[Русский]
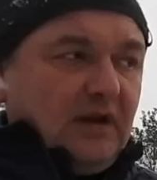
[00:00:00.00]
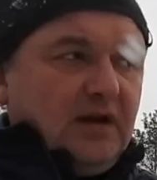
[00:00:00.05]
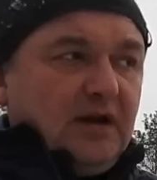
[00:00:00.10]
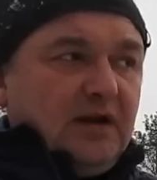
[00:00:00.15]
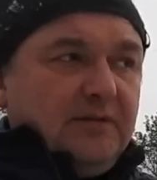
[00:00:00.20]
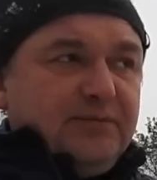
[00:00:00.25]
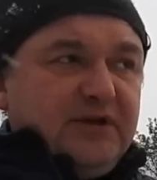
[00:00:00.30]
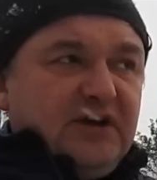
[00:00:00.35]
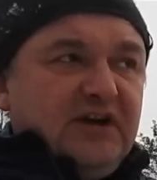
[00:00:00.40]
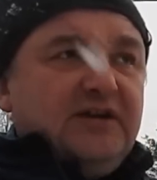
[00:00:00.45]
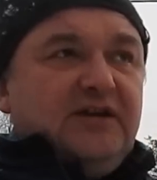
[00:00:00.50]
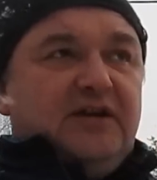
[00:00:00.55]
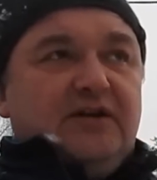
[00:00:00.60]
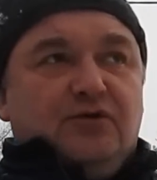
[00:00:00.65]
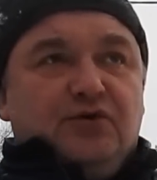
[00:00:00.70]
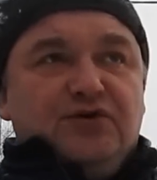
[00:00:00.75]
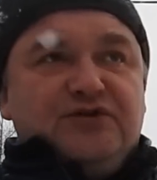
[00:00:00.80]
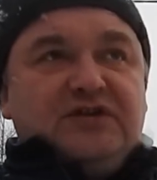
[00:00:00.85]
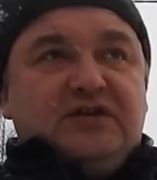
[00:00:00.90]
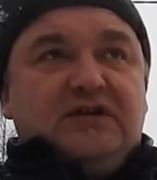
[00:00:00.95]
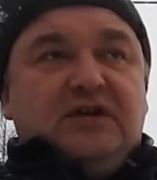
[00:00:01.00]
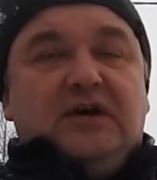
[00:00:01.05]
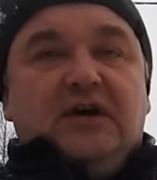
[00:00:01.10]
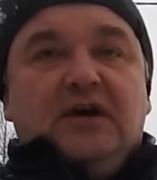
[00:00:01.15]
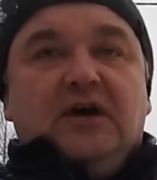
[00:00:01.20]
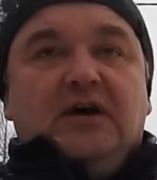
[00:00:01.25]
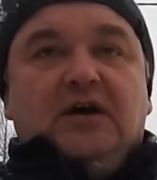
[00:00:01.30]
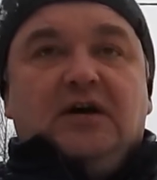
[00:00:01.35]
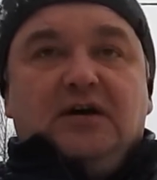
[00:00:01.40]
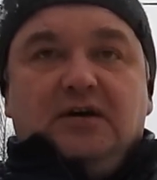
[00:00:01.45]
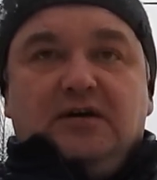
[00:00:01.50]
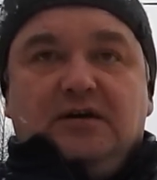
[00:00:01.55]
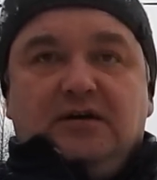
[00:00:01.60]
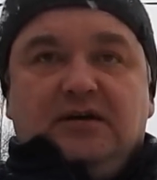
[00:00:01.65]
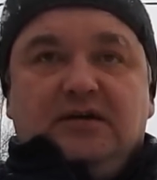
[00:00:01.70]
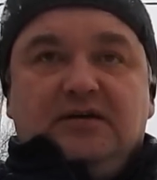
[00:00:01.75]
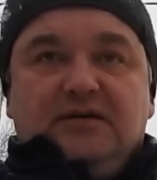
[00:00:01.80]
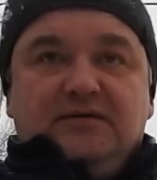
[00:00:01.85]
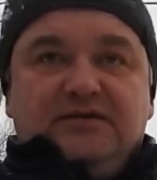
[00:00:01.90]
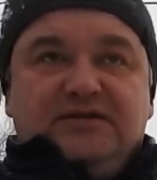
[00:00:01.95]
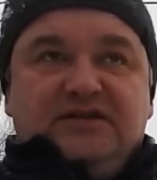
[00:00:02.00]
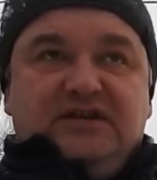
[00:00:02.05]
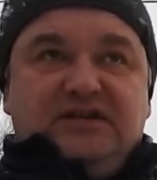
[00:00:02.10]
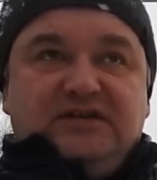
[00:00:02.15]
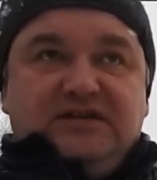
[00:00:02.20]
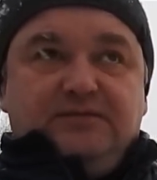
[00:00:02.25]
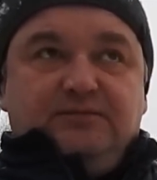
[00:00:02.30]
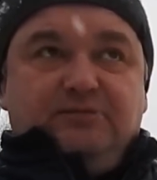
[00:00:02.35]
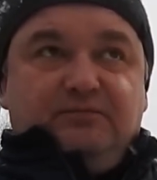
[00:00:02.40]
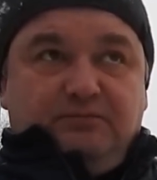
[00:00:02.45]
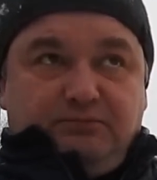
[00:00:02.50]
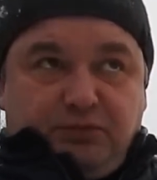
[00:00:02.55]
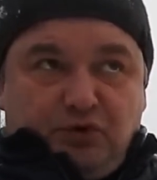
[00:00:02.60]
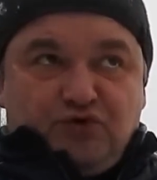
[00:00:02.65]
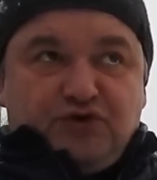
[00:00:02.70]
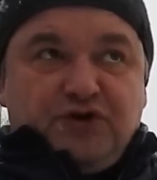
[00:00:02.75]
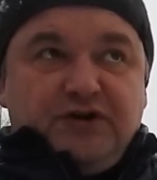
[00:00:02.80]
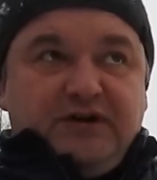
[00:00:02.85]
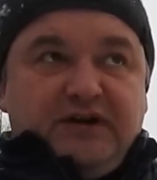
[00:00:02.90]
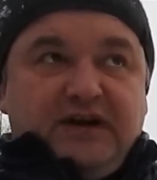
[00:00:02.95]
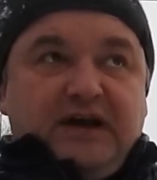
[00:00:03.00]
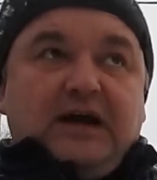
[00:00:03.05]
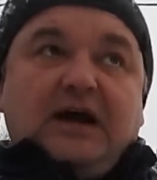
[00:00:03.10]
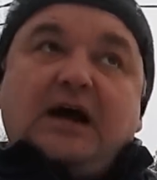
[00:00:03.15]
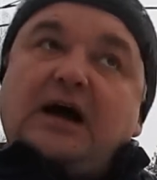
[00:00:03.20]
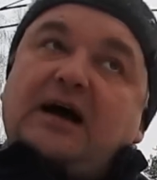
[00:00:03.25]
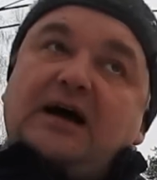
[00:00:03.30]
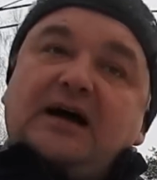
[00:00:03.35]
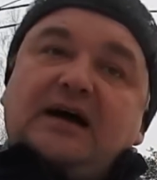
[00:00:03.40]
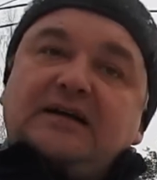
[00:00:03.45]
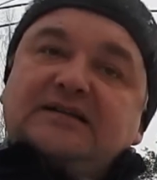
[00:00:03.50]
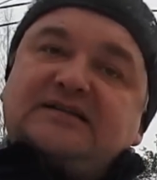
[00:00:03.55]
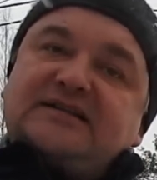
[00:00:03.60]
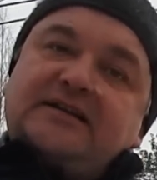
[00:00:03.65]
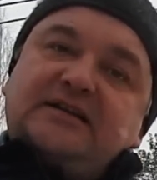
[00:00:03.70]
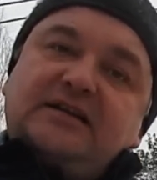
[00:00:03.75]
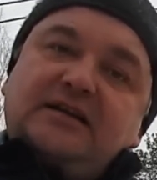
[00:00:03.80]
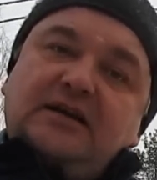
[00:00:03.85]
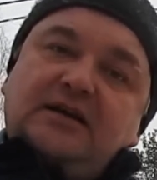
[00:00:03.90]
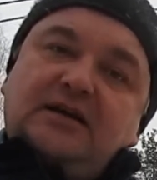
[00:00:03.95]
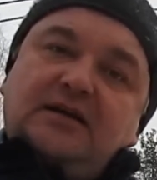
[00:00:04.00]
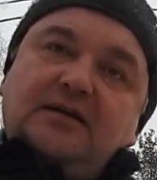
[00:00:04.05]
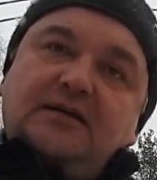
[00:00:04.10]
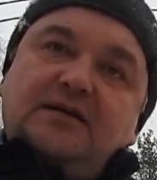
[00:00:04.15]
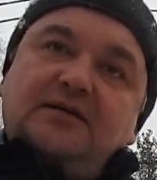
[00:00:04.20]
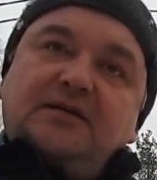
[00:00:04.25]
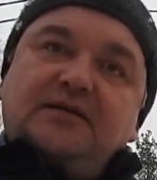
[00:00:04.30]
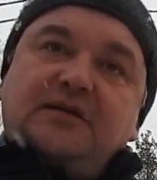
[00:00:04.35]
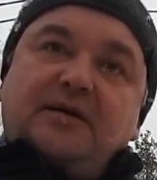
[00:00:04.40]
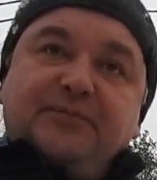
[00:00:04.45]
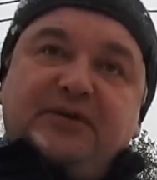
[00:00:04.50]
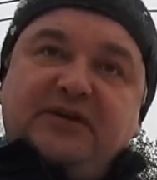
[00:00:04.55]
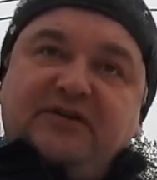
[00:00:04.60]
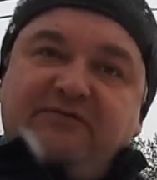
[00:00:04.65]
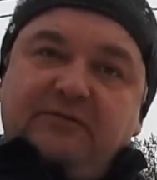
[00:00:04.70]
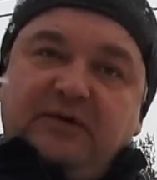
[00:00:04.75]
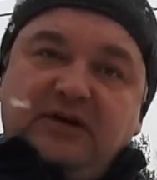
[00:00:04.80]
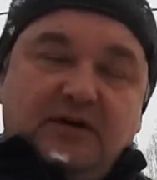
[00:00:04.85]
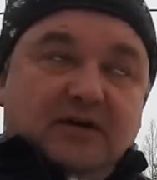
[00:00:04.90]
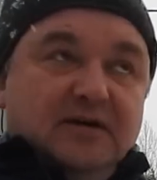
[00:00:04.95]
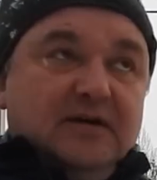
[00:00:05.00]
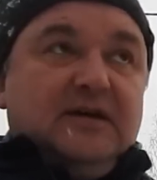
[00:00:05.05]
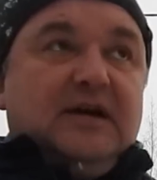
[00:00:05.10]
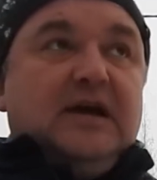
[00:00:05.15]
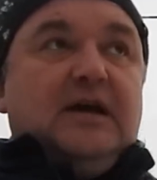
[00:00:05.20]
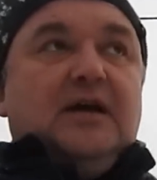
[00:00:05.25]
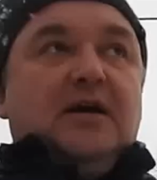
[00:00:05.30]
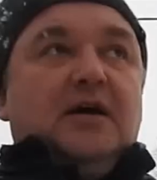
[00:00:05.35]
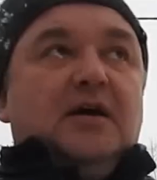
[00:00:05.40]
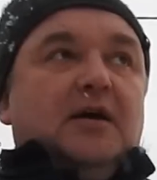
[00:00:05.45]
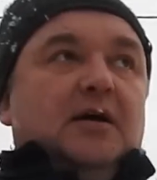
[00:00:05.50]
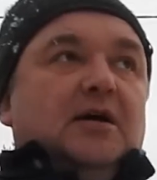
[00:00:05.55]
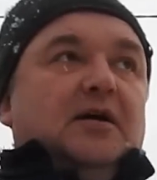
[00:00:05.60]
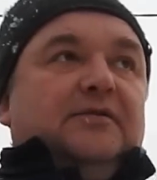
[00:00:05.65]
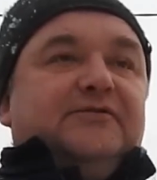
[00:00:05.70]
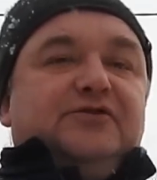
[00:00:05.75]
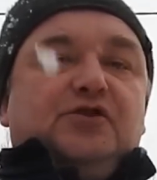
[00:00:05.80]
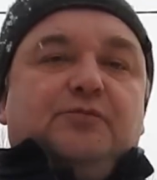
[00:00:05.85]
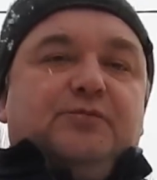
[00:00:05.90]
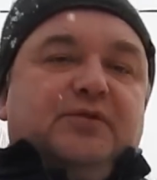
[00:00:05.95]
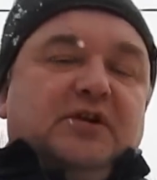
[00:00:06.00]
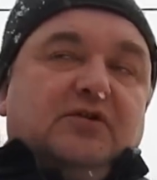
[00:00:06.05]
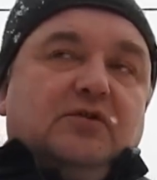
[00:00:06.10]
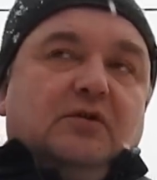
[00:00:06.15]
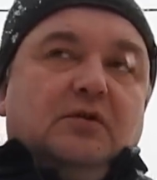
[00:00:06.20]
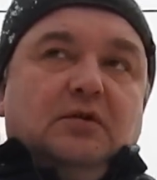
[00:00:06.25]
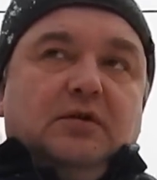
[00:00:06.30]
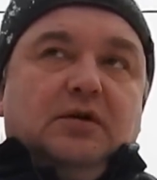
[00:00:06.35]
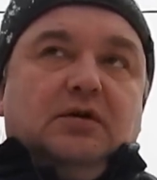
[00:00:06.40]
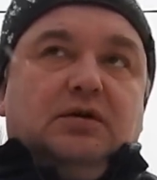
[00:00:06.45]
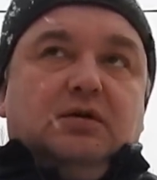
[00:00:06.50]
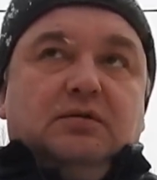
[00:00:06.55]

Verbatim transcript: А, передняя ось а, здесь пружинная, а задняя на пневме. В чем прикол?